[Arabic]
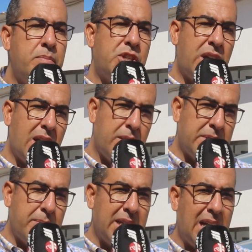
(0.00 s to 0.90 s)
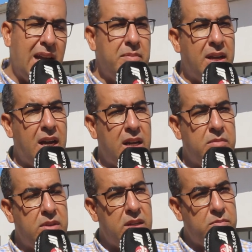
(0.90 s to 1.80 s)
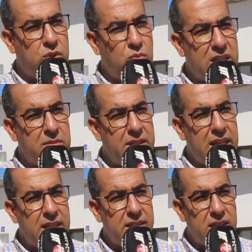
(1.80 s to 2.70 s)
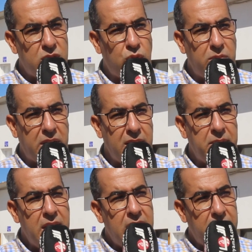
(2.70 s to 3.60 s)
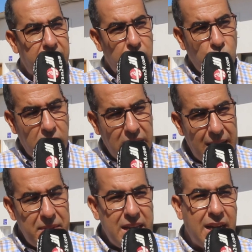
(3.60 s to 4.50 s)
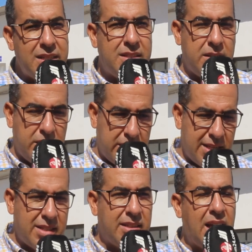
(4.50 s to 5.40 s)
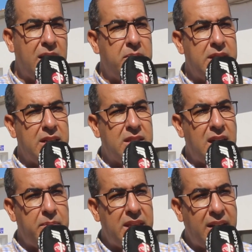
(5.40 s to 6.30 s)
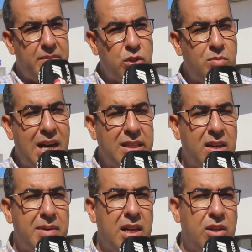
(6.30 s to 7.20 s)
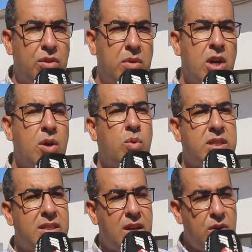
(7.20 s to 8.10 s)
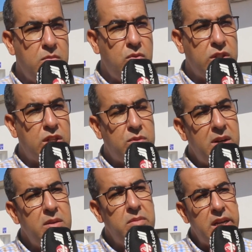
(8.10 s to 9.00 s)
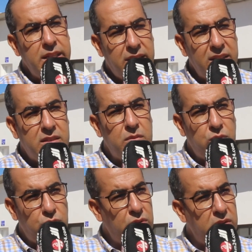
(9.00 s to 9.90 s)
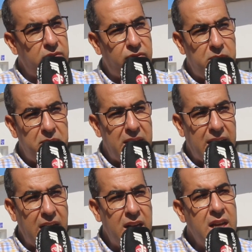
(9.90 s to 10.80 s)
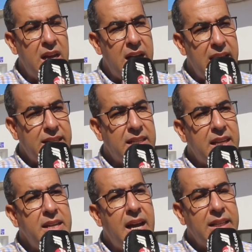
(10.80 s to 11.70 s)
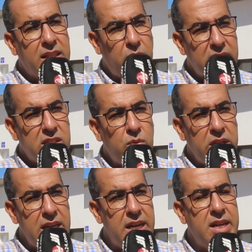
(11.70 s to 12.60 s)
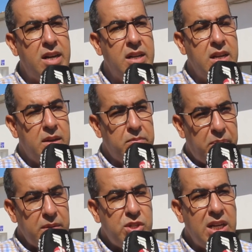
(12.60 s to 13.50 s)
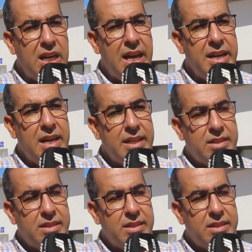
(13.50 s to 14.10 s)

بشراكه بطبيعه الحال مع مجموعه مدارس ايديس كل المغرب العمليه ستنطلق من مدينه الدار البيضاء كما انتم حاضرين معنا اليوم وستعم وتشمل عده مدن في المملكه المملكه على اساس ان هذه الدوره التكوينيه حنا مبرمجين على انها